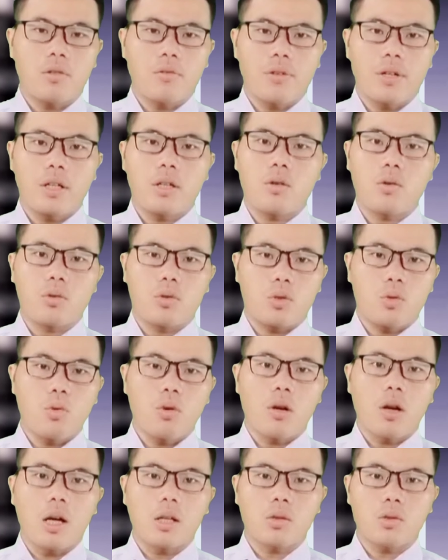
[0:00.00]
xuân dĩ là một
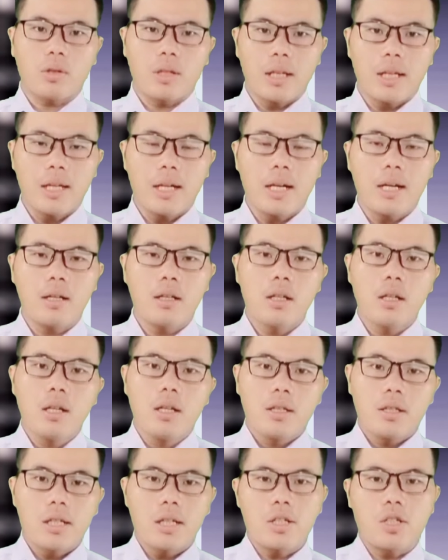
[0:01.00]
khó cơ của họ
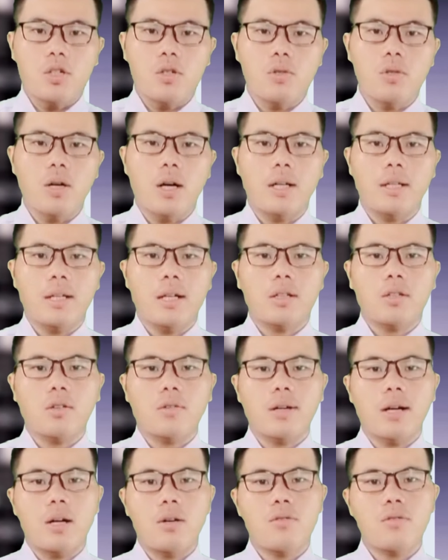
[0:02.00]
cho biết là thả cho hai
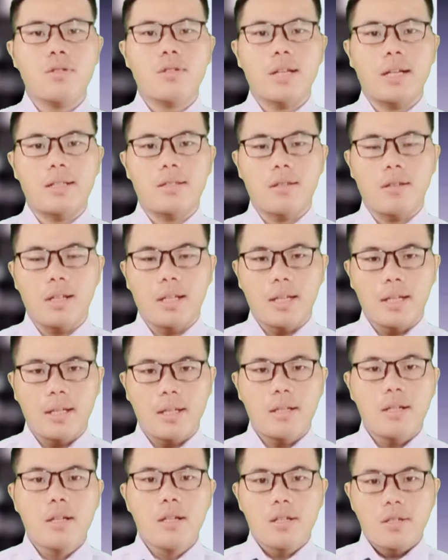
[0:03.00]
tiền suni
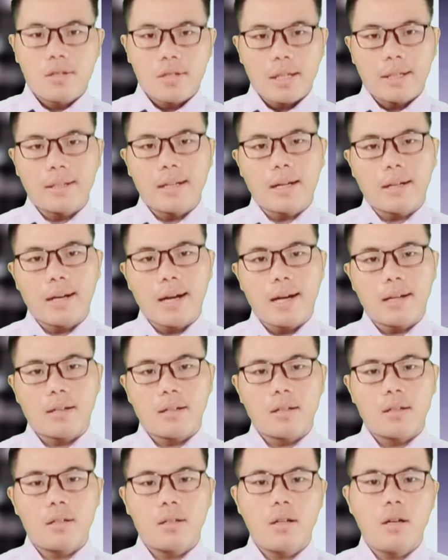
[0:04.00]
sali kế sáng chế
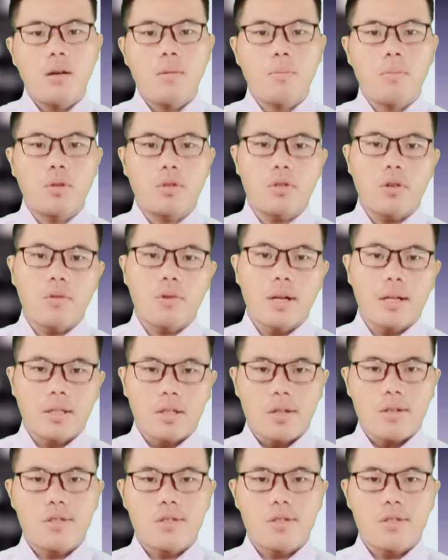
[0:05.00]
nhá trò nó tí chào